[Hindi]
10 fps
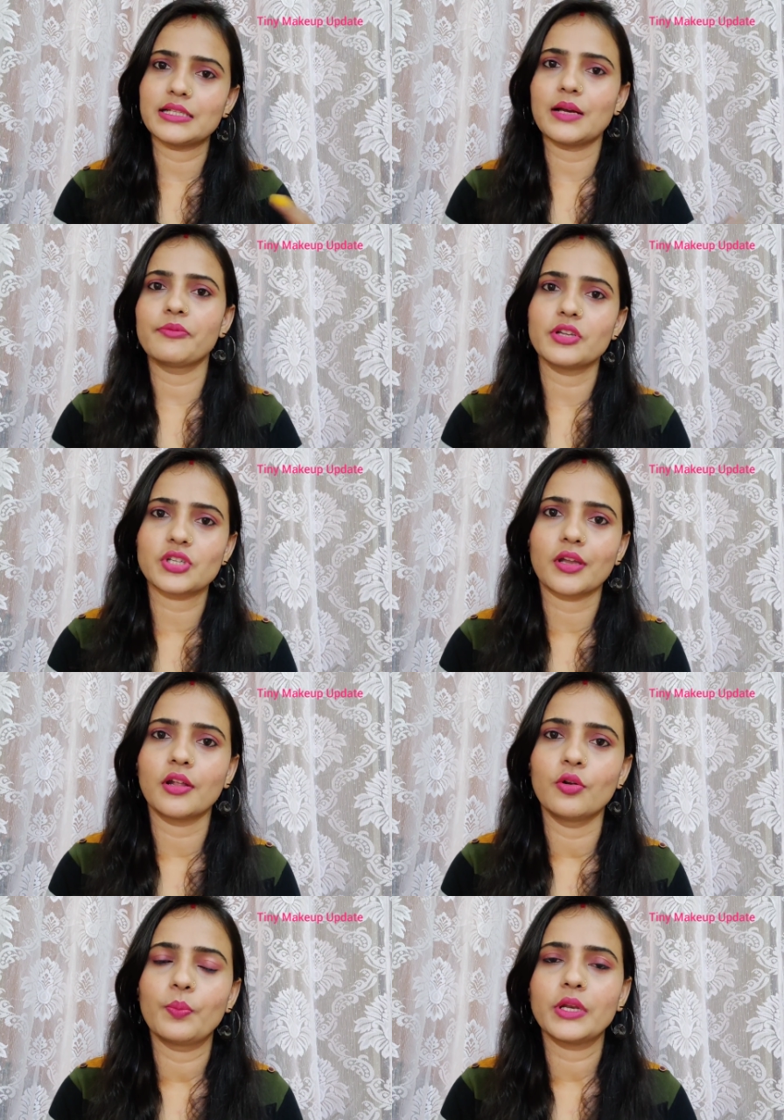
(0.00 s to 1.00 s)
आज आपने
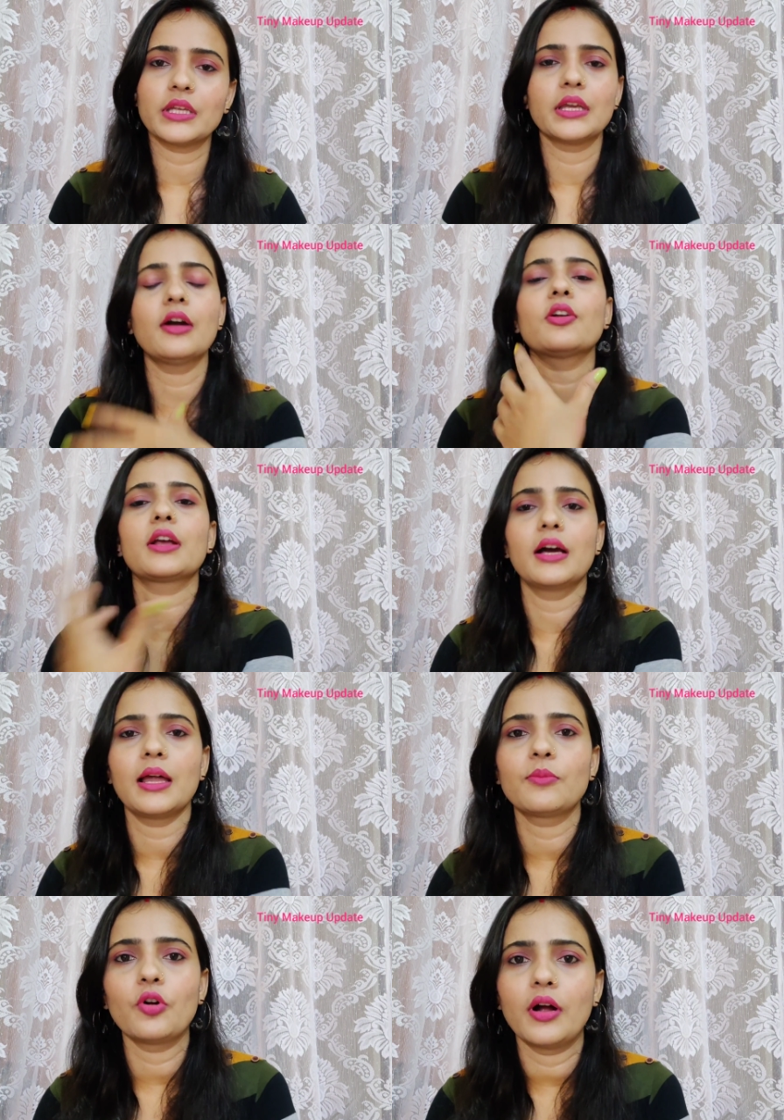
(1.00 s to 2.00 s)
चैनल ओपन किया और कल
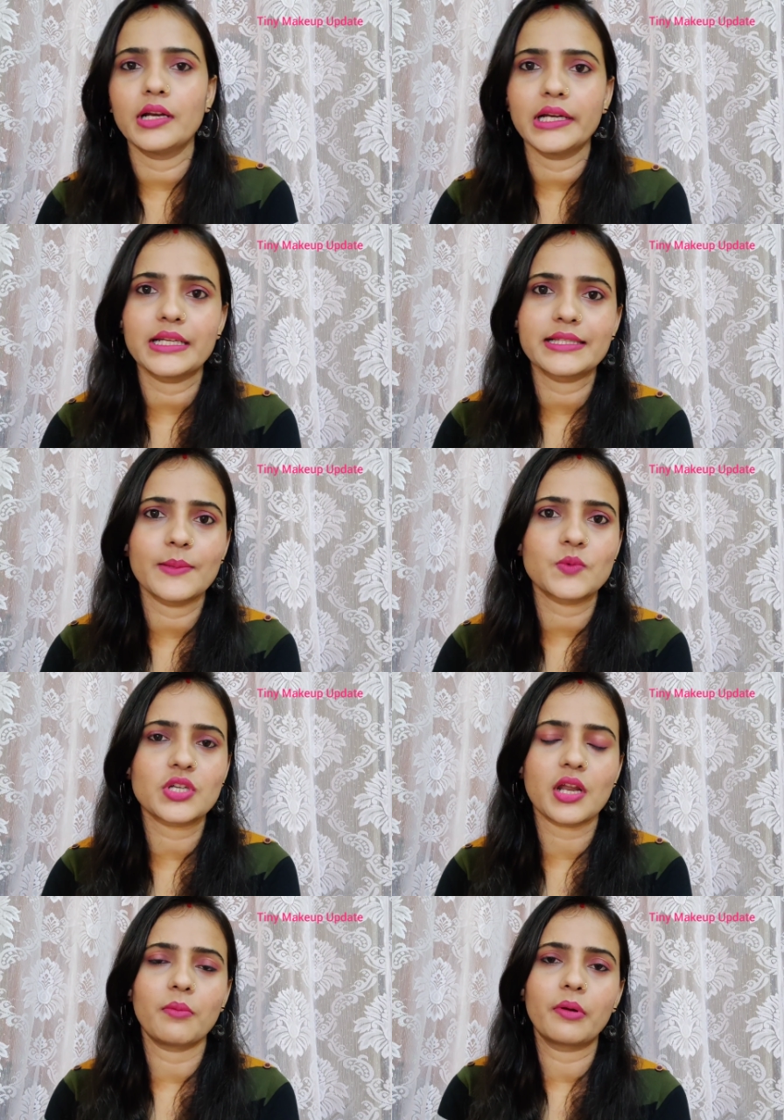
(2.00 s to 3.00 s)
आपको हंड्रेड के
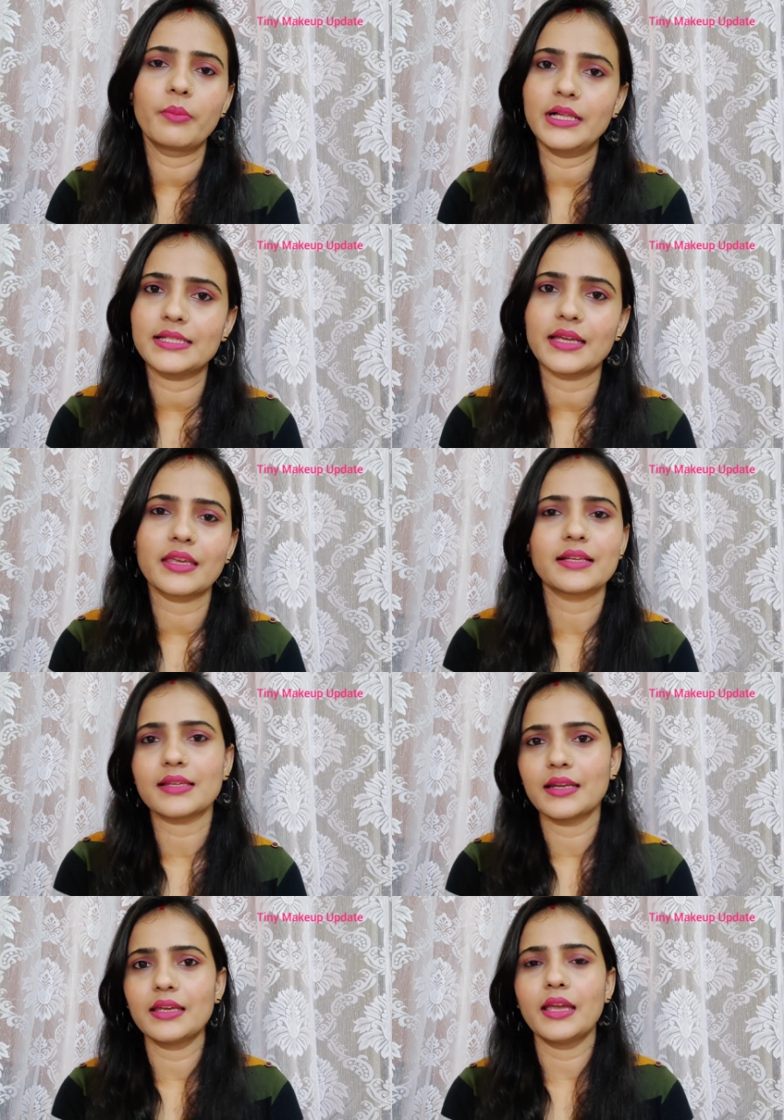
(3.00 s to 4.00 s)
सब्सक्राइबर मिल जाएंगे
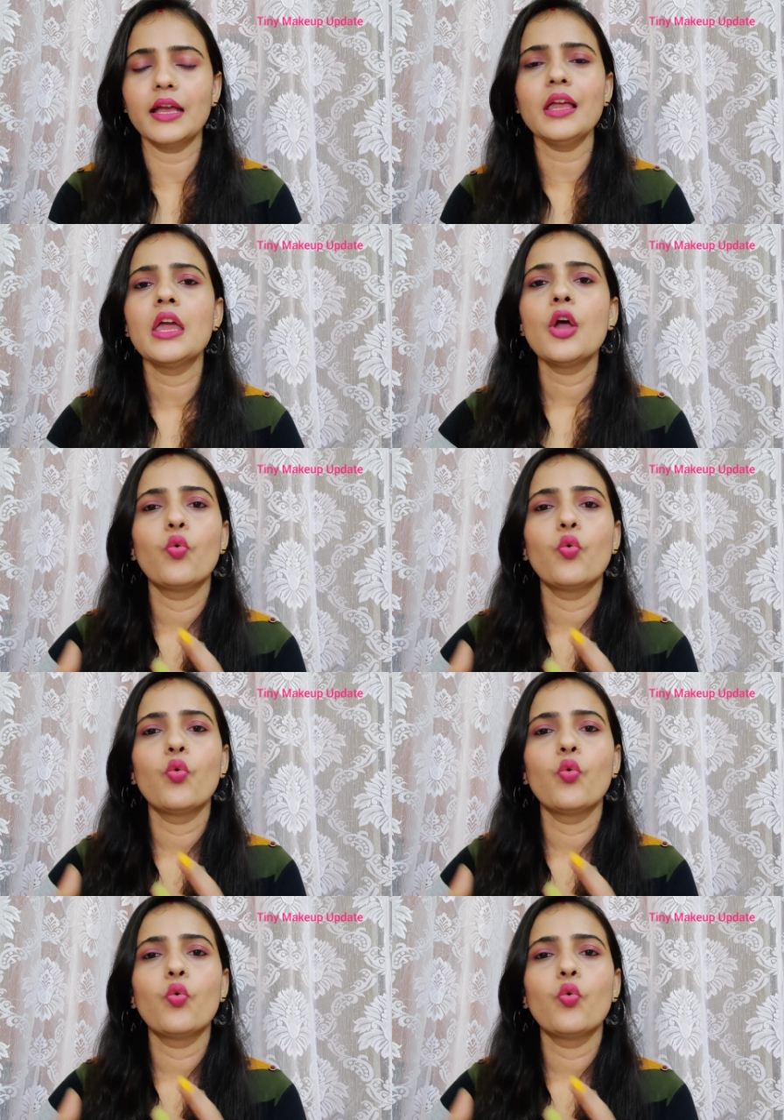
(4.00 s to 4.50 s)
ऐसा नहीं है